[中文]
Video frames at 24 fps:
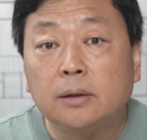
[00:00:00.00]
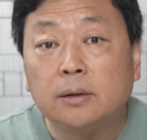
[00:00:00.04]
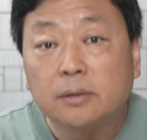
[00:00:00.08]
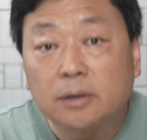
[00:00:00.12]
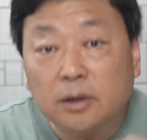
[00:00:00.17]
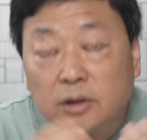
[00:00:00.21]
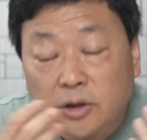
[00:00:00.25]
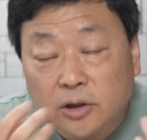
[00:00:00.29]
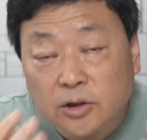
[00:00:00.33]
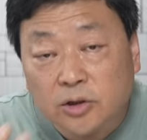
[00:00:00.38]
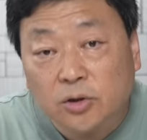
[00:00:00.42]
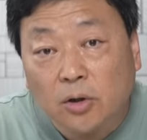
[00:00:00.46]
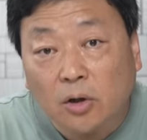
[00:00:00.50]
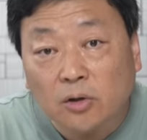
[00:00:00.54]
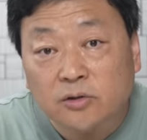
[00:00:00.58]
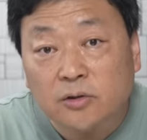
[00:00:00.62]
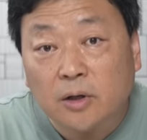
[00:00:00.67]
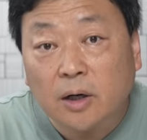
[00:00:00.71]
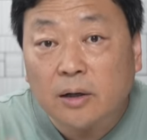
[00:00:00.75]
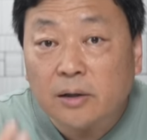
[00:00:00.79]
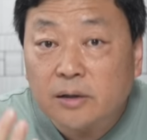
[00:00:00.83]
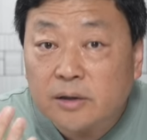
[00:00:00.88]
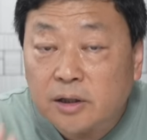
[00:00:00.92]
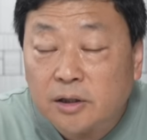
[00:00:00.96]
那这个小
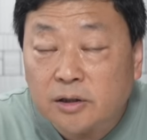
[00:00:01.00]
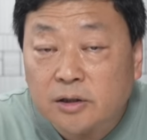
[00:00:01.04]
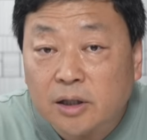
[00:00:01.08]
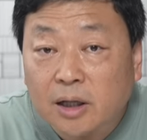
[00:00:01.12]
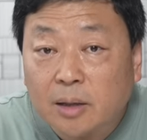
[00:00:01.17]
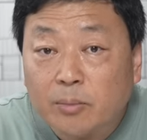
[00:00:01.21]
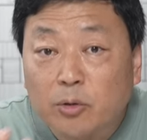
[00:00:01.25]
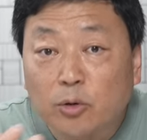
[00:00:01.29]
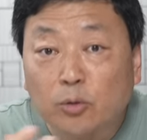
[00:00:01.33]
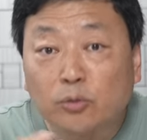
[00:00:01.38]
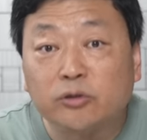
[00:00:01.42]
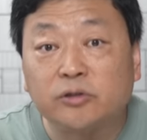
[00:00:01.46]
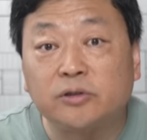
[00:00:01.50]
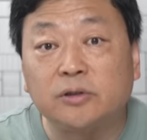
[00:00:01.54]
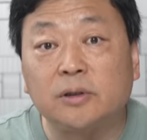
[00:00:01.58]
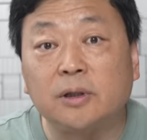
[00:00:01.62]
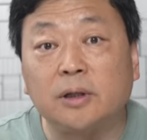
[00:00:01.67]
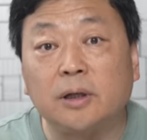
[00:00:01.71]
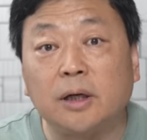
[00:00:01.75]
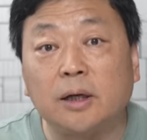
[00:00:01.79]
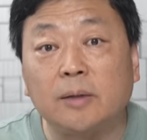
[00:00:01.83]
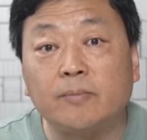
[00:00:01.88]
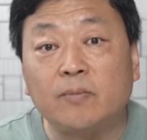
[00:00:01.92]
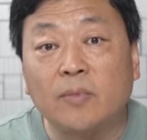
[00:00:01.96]
三儿也是他们公司
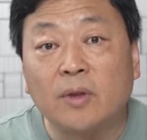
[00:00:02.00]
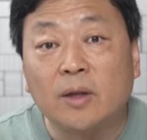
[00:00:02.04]
的人。